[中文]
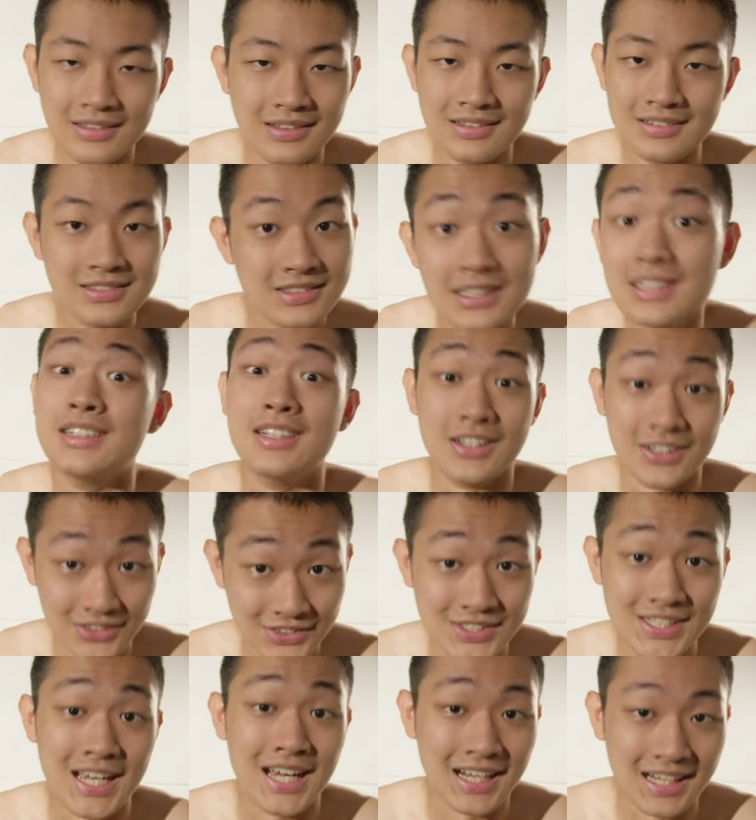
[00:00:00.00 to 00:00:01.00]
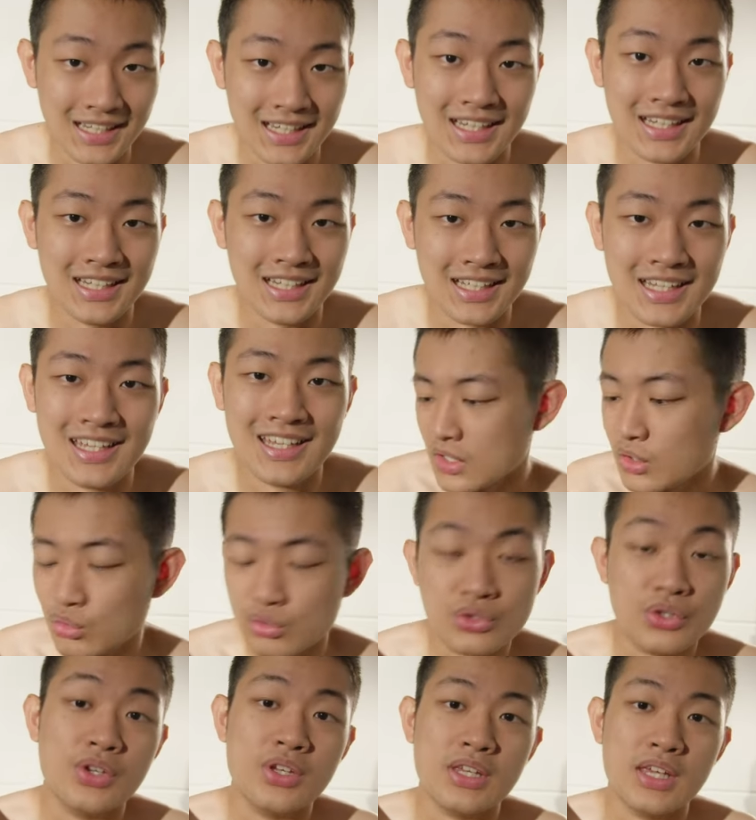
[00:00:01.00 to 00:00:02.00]
热到炸开来。那我
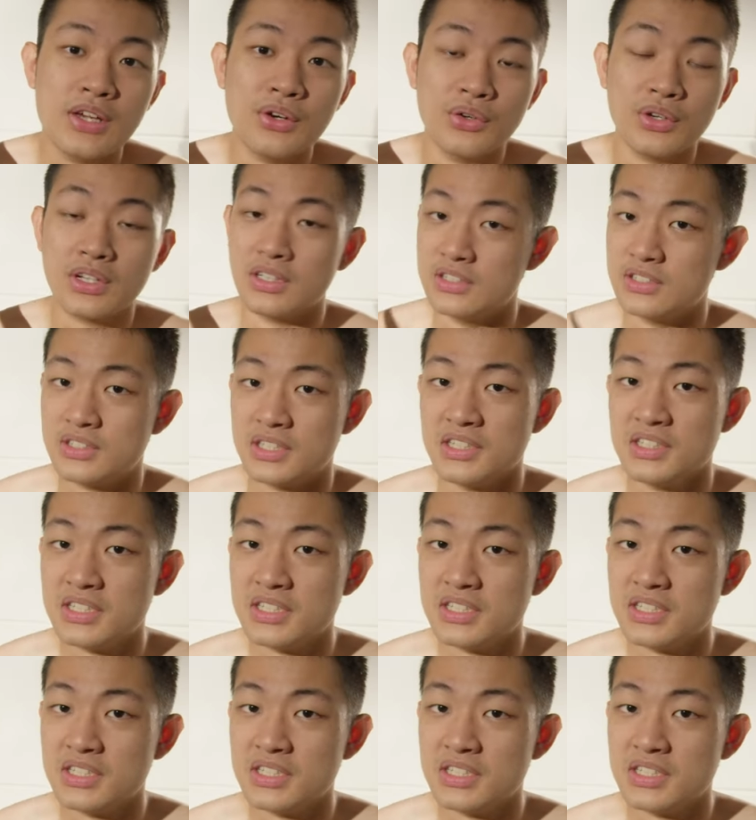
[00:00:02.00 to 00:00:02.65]
觉得也有一个很神